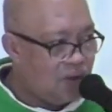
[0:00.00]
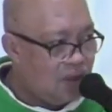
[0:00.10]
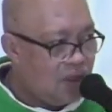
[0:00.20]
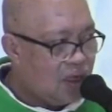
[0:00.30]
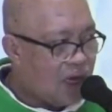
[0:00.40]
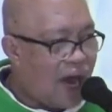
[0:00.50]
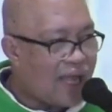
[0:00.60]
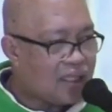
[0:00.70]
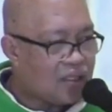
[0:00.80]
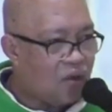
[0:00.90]

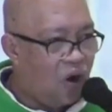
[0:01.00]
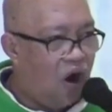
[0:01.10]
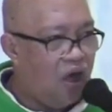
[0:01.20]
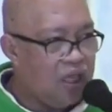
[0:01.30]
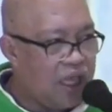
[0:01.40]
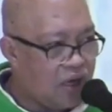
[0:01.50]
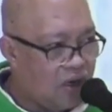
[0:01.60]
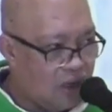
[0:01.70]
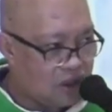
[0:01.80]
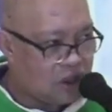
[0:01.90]

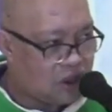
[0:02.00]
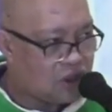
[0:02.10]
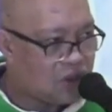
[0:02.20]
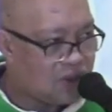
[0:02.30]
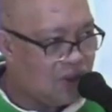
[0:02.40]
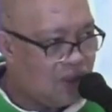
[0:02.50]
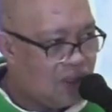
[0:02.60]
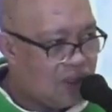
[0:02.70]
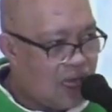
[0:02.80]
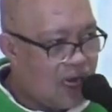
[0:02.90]
Katholikos
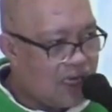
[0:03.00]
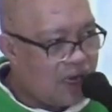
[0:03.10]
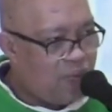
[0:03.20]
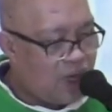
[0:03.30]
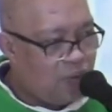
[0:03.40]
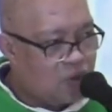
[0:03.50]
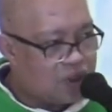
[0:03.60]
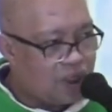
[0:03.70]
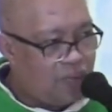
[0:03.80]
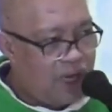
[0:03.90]
na ang ibig po
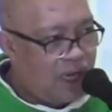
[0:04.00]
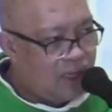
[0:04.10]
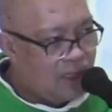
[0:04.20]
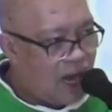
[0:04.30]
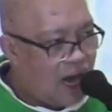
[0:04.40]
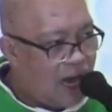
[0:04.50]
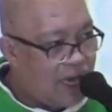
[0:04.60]
sabihin ay